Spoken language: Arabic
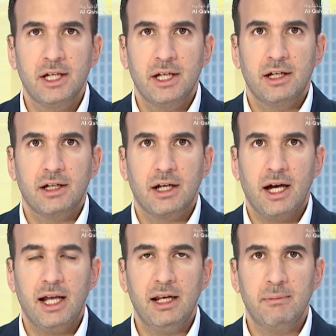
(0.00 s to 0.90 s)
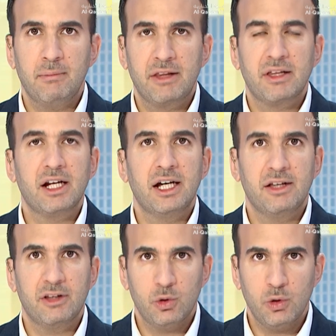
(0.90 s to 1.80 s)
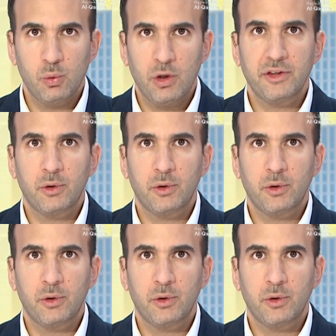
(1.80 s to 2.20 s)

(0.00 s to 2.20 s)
نعم هل ما زال هذا هو الوضع